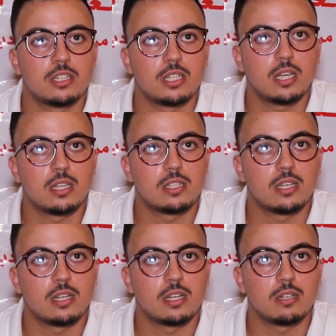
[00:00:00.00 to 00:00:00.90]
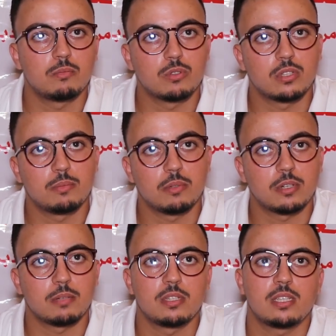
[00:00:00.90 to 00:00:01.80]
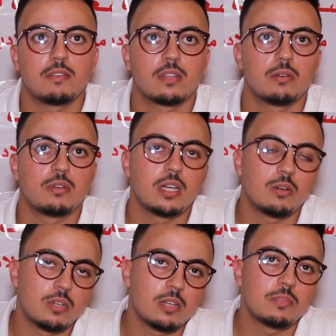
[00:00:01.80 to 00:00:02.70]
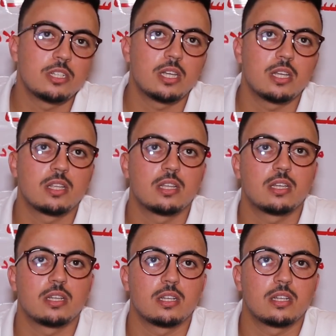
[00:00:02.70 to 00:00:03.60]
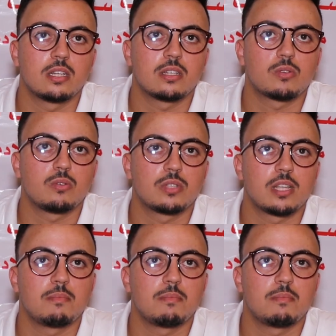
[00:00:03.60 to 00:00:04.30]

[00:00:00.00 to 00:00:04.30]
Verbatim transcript: جهه المنظمه المغربيه للاسعاف الاوليه ولا من جهه السلطات